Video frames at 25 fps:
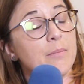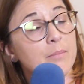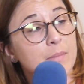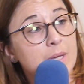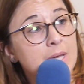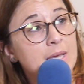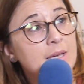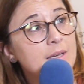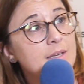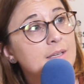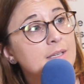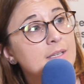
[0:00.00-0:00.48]

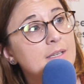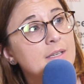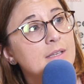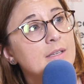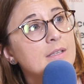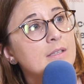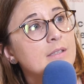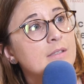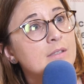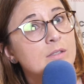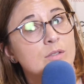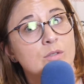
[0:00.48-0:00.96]
Mais
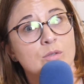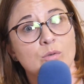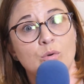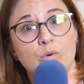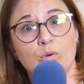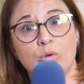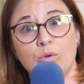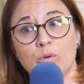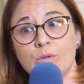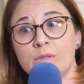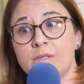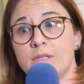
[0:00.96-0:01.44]
qui
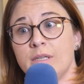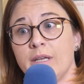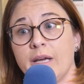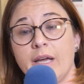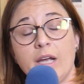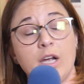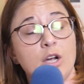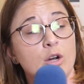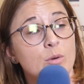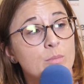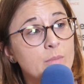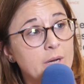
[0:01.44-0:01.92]
sont
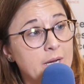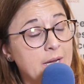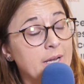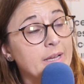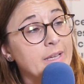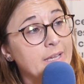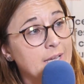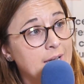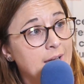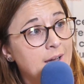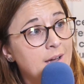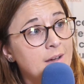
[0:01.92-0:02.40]
considérés comme
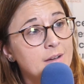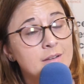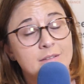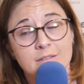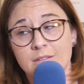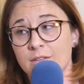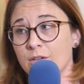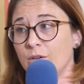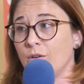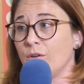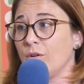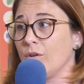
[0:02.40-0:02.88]
ringards
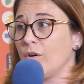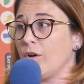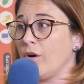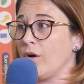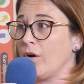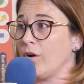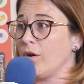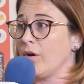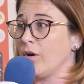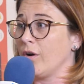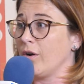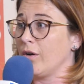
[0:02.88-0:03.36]
dans
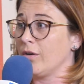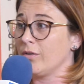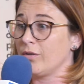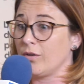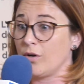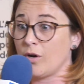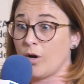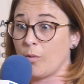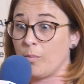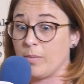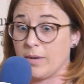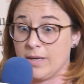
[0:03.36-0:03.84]
leur,
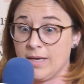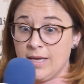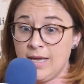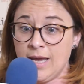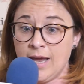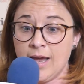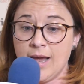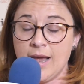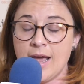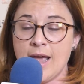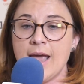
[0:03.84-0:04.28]
dans leur pays.